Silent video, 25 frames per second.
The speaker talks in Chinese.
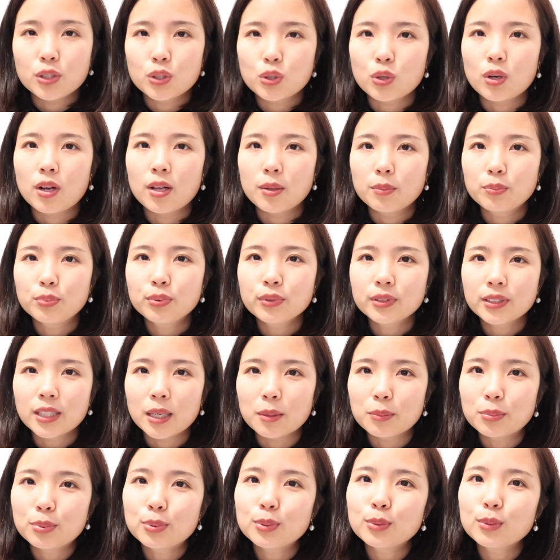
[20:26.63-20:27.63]
床，不
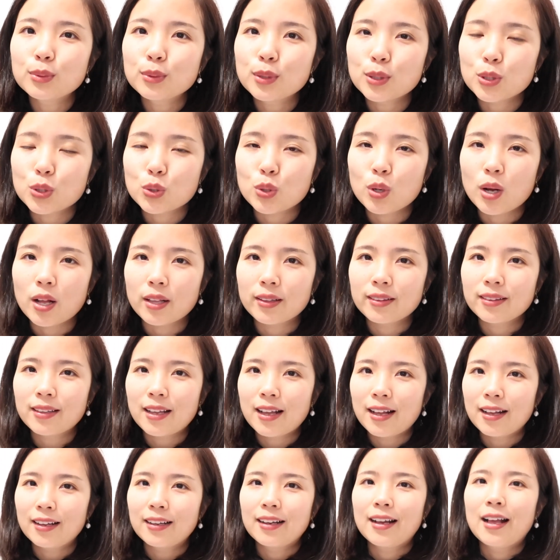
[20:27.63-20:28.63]
想铺的床
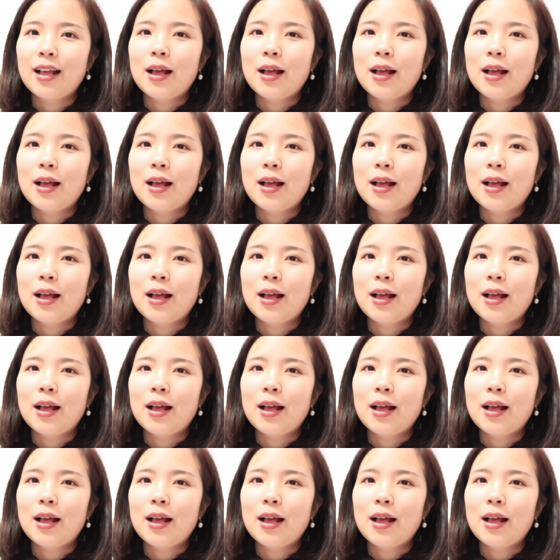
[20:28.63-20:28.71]
单，